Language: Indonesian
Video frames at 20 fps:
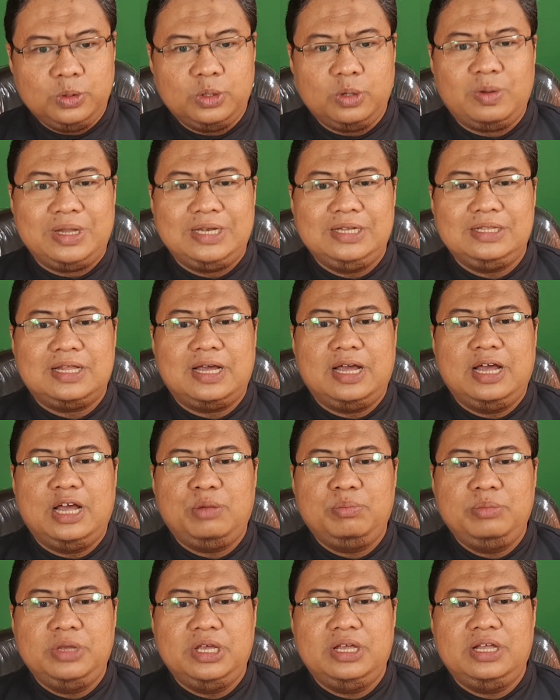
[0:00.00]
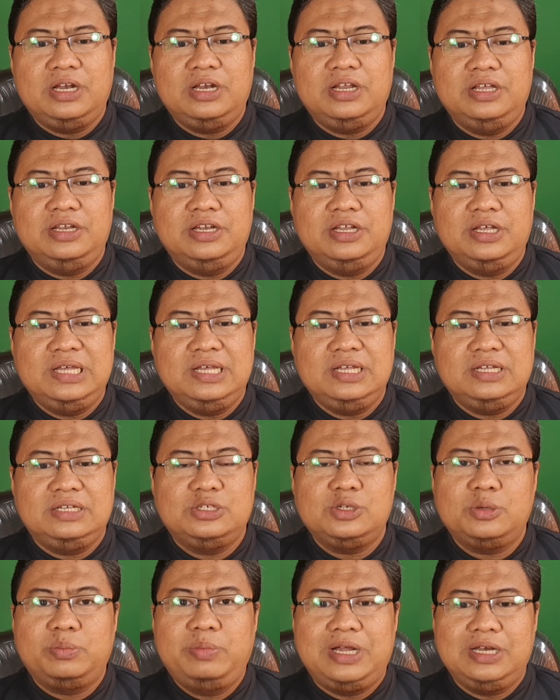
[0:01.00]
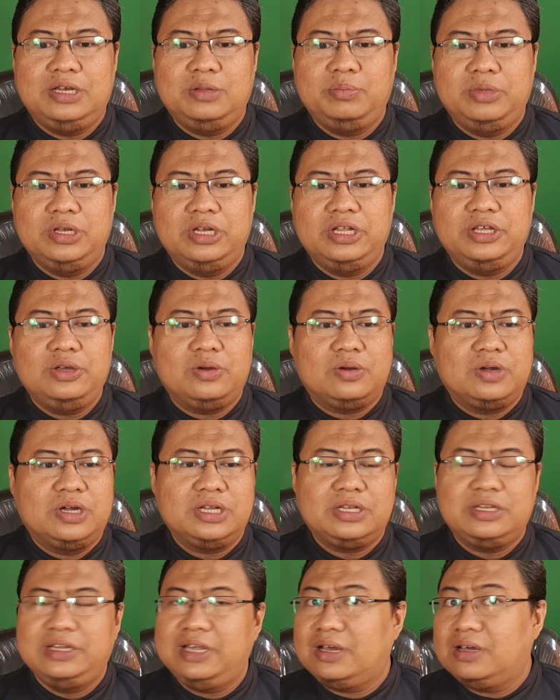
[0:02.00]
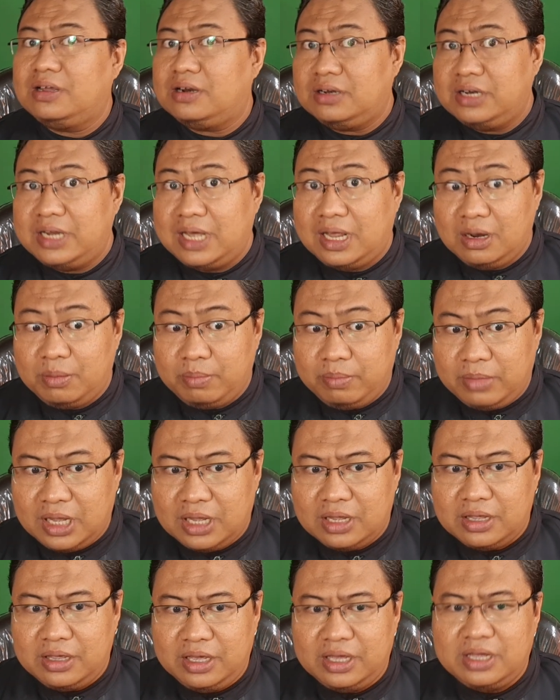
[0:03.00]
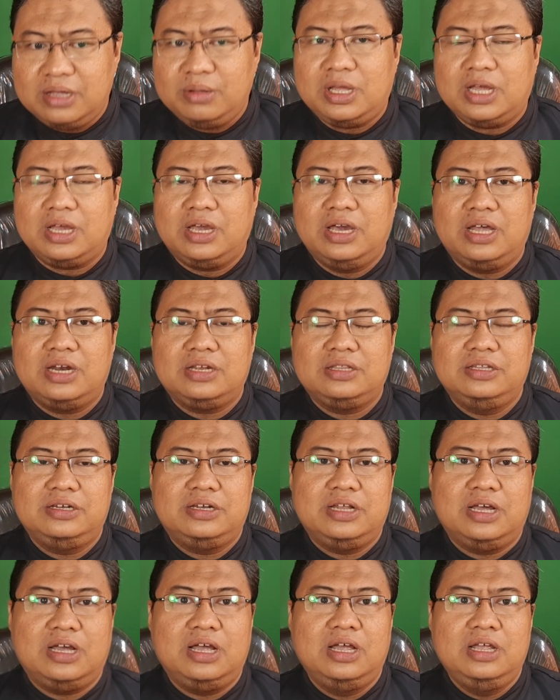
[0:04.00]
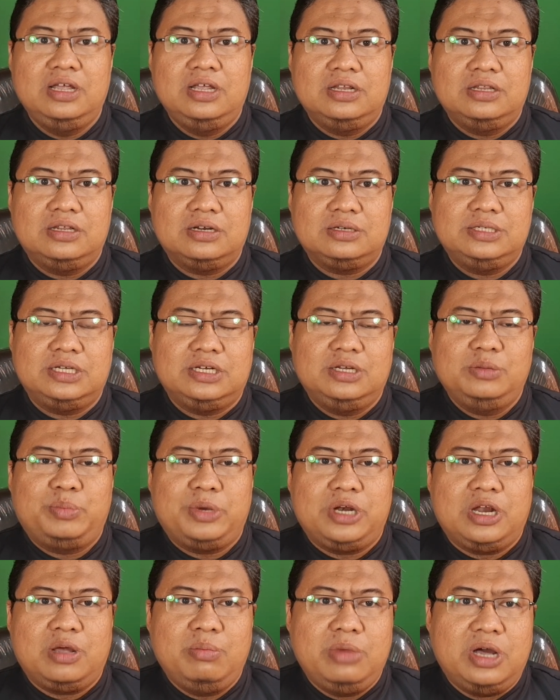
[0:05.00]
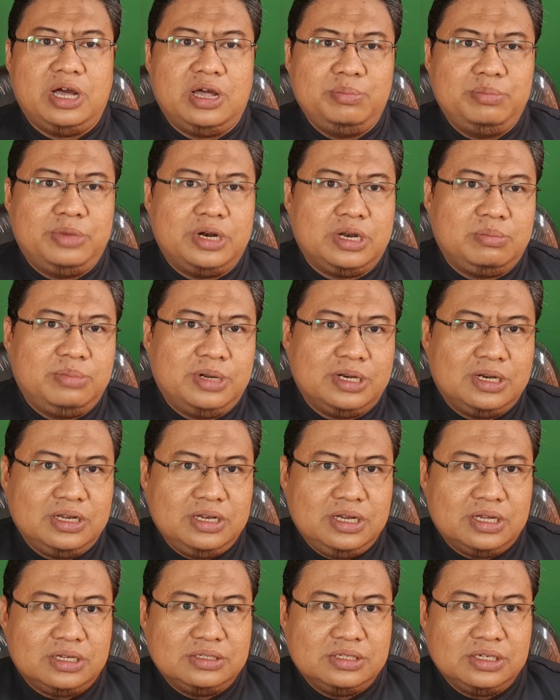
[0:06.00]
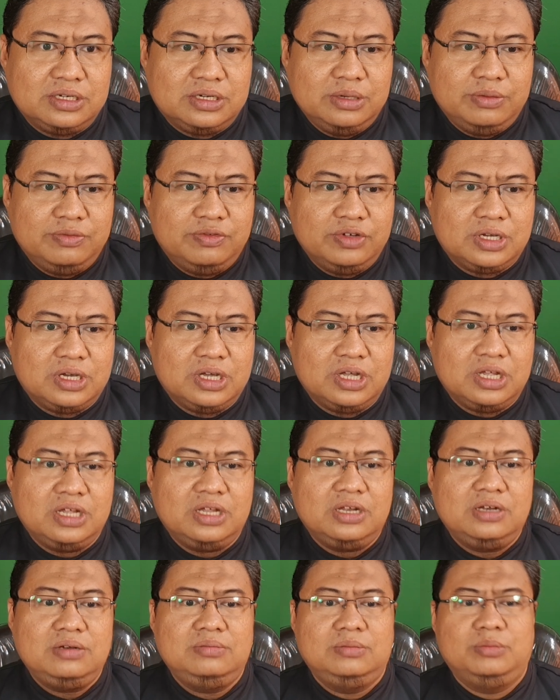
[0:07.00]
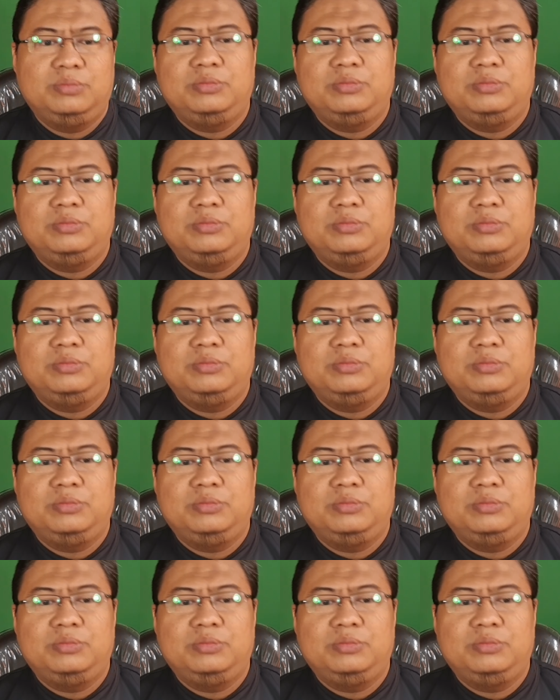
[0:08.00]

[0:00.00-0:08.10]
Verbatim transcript: untuk wanita hamil ini coba dipilih yogurt yang rendah lemak ya, agar tidak terjadi penambahan berat badan yang signifikan,